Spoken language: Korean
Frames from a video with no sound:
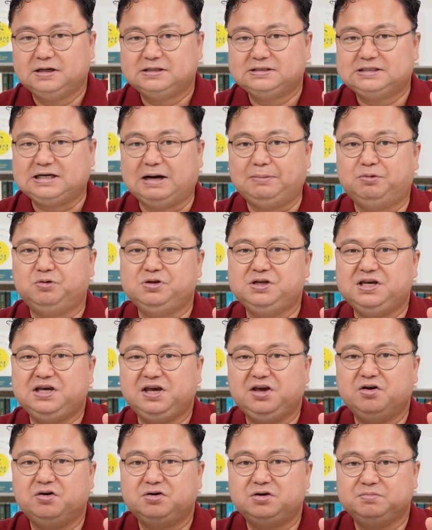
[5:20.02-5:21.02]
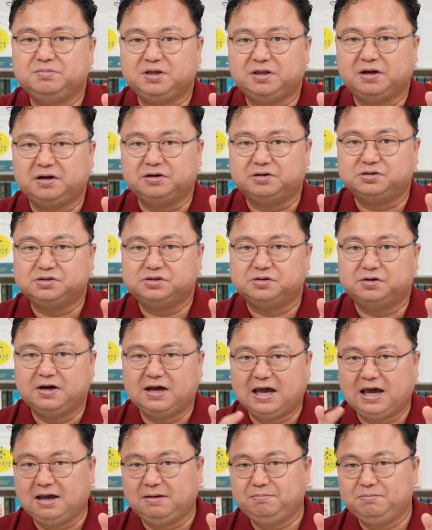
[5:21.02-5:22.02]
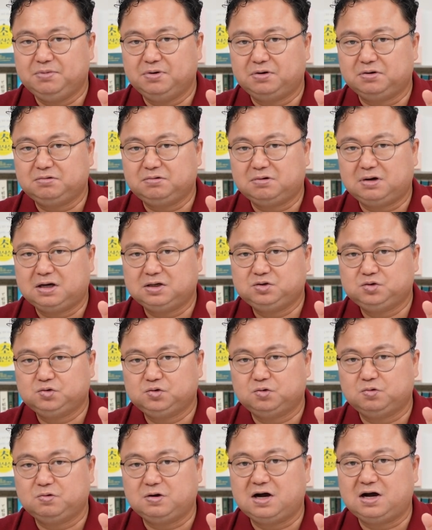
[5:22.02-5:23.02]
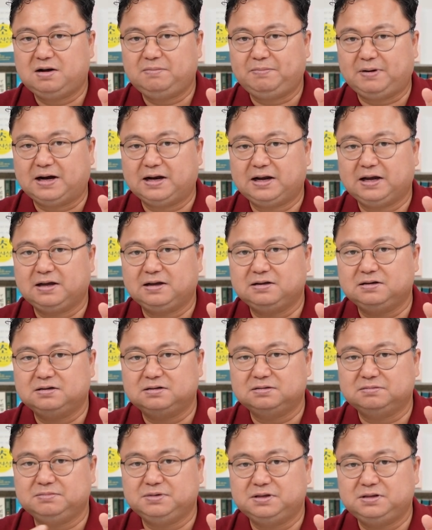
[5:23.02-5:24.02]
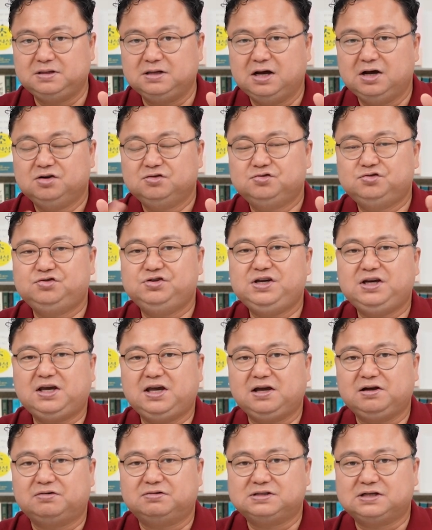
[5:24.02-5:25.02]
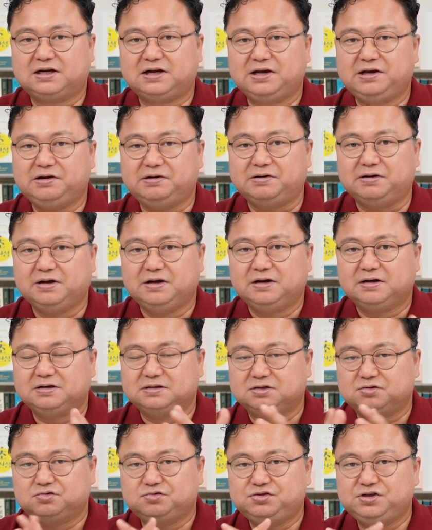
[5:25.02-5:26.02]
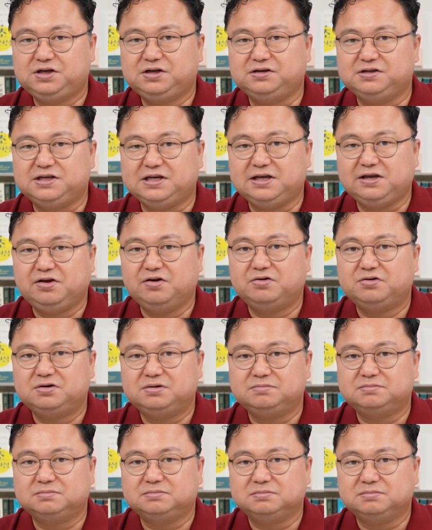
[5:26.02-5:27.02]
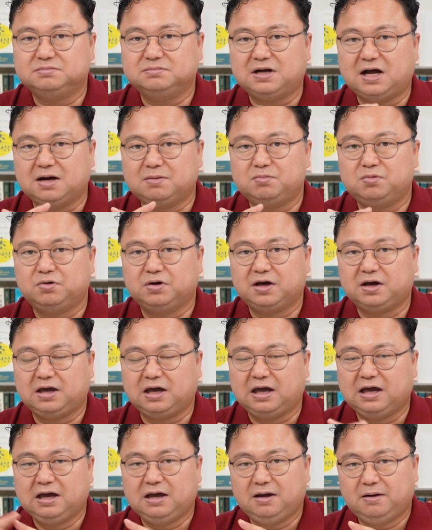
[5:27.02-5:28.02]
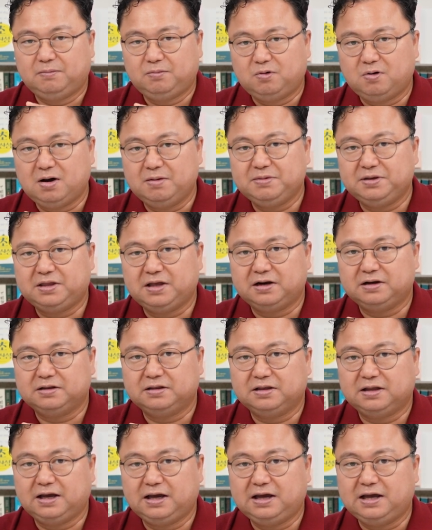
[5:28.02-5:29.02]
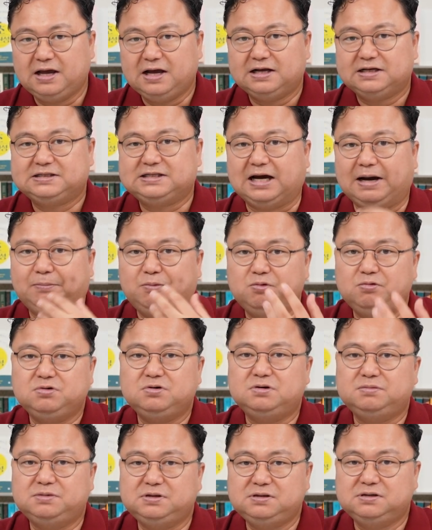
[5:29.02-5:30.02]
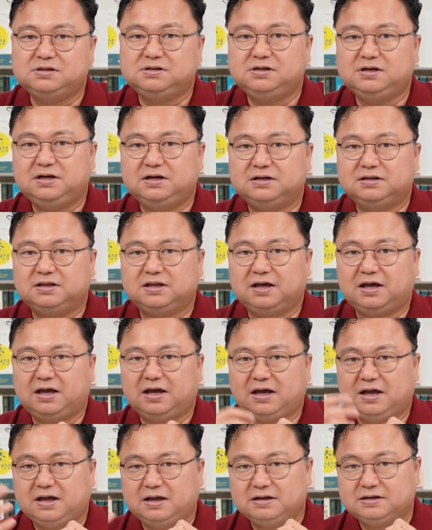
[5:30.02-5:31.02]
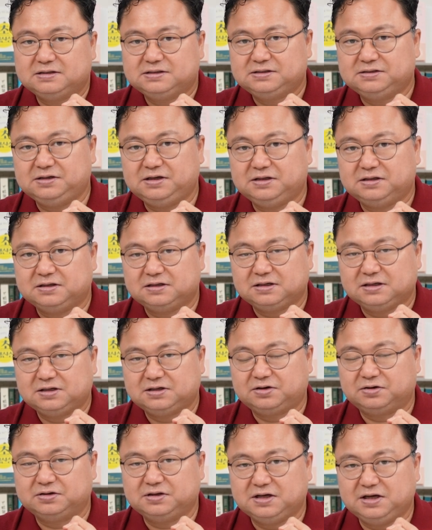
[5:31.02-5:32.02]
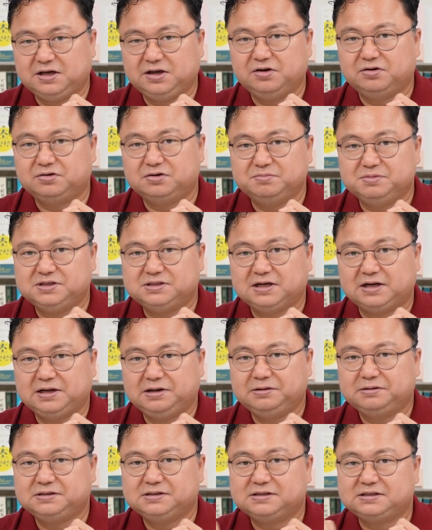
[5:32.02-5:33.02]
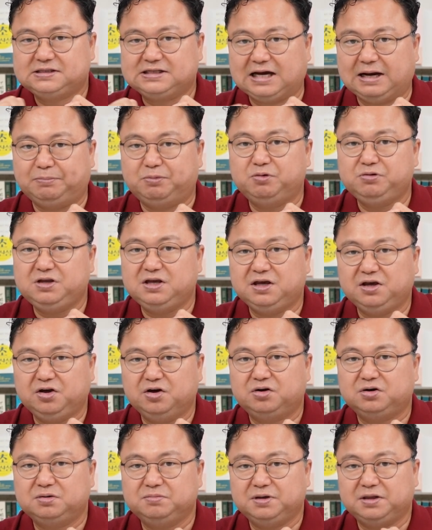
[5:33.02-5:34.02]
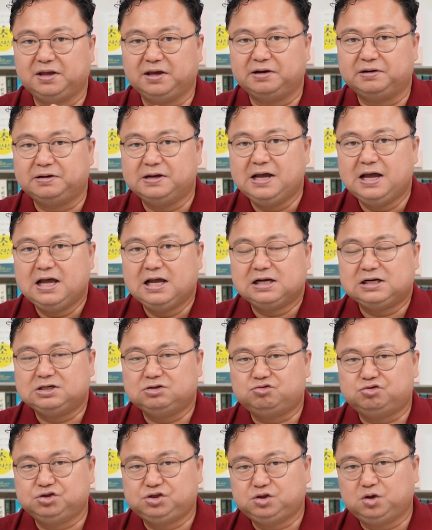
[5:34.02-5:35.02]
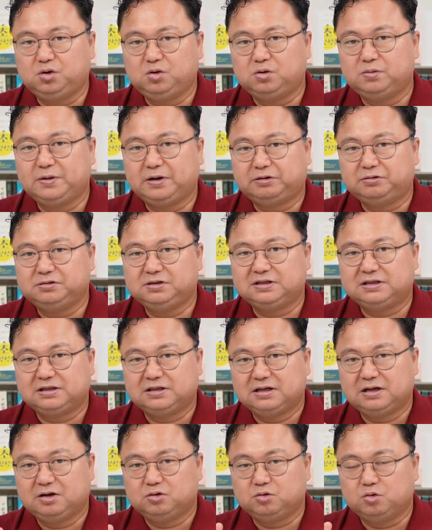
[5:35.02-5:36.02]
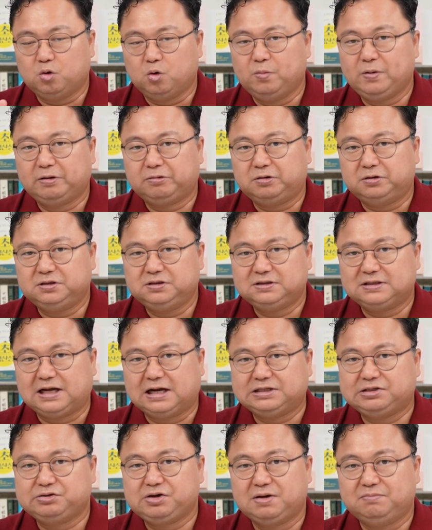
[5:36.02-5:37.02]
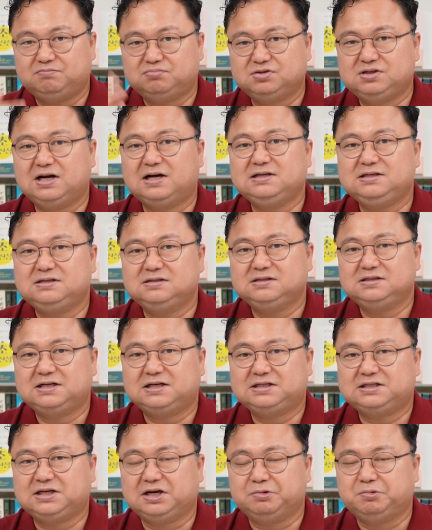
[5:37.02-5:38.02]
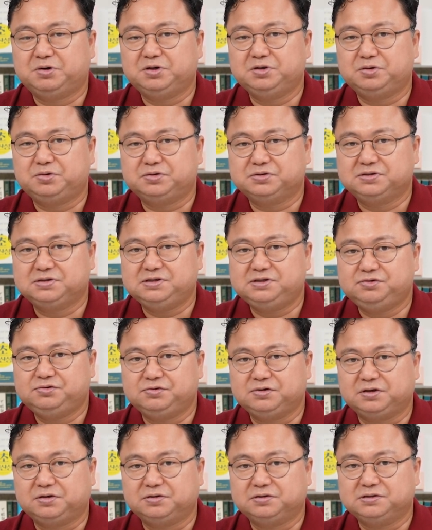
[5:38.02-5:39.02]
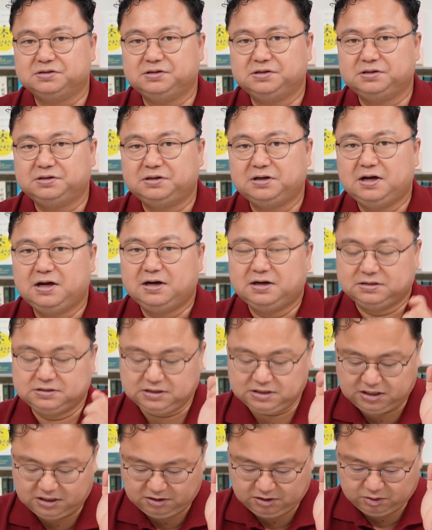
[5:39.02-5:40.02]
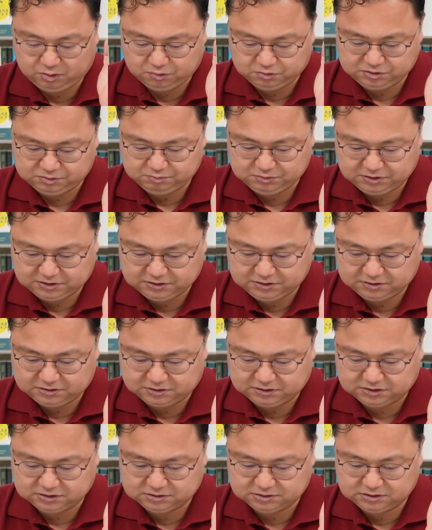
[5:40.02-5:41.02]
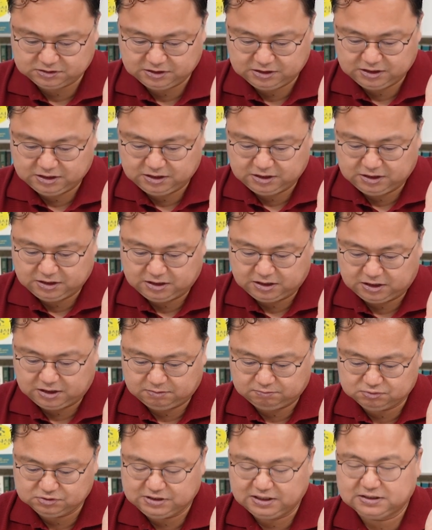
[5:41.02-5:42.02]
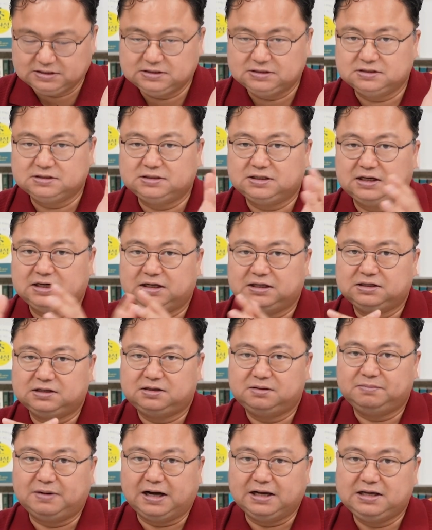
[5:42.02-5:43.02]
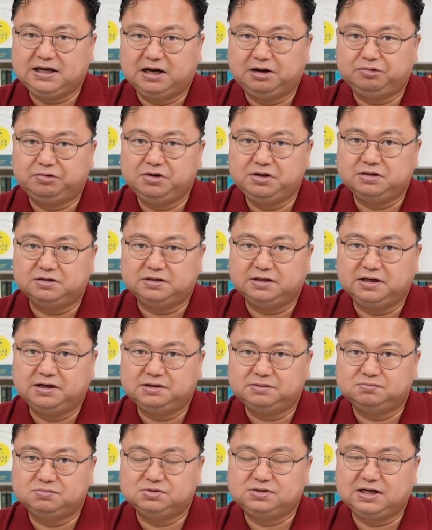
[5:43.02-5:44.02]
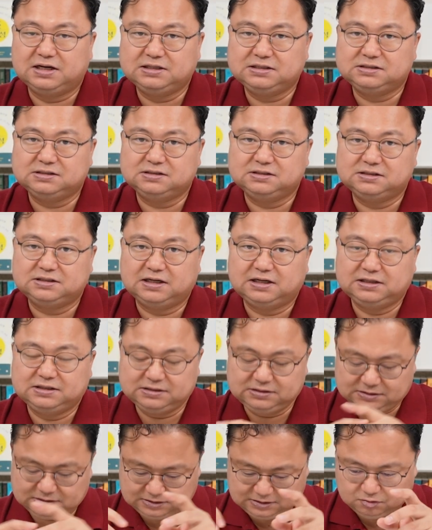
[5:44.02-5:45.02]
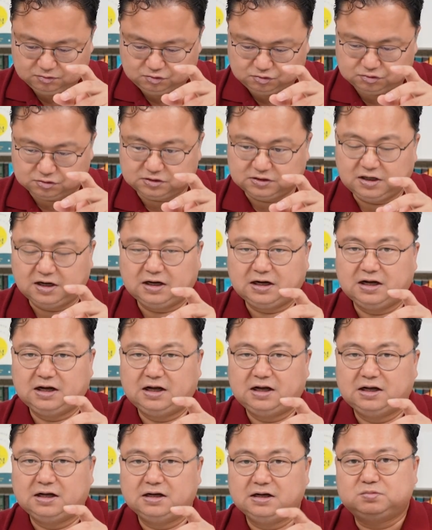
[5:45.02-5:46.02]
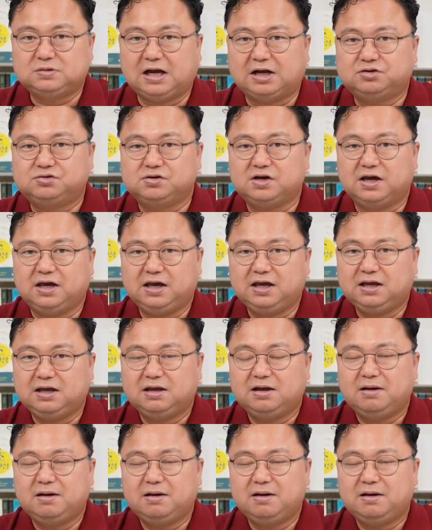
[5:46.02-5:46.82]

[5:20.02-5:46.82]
자본 잉여금이 되는 거죠. 액면가 초과 발행금인 수익인 거잖아요. 그래서 수익은 잉여금 항목에 포함이 되는데 자본금을 늘리는데 쓰인 그런 잉여금이잖아요. 그래서 자본 잉여금이 돼요. 그 9,500원 500원은 나중에 무상증자 재원으로 쓰일 수 있거든요. 그래서 이 요즘 들어서 그 어, 무상증자들을 많이 하고 있는데요. 무상증자는 주가가 나중에